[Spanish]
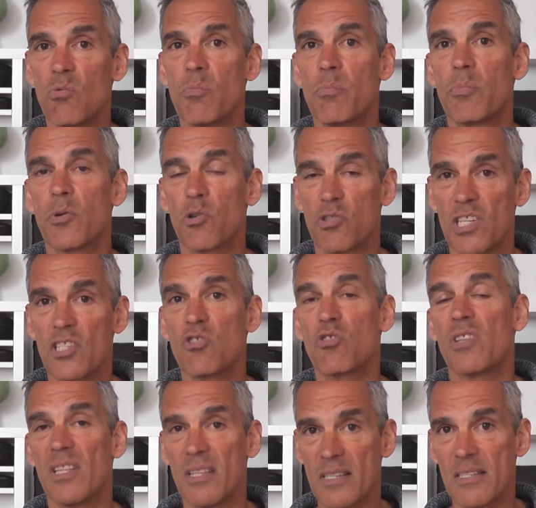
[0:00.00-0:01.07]
un
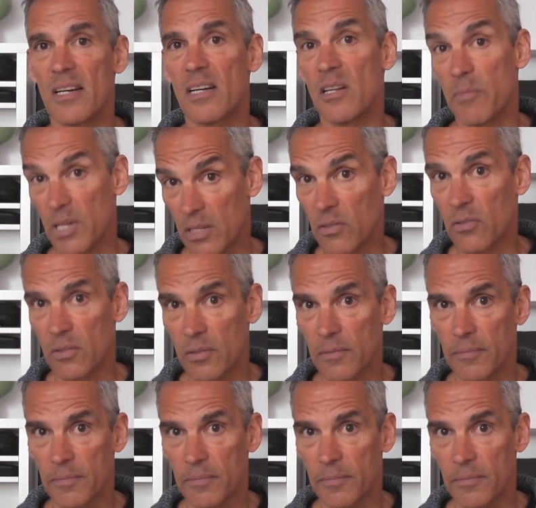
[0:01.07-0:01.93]
proceso de discernimiento.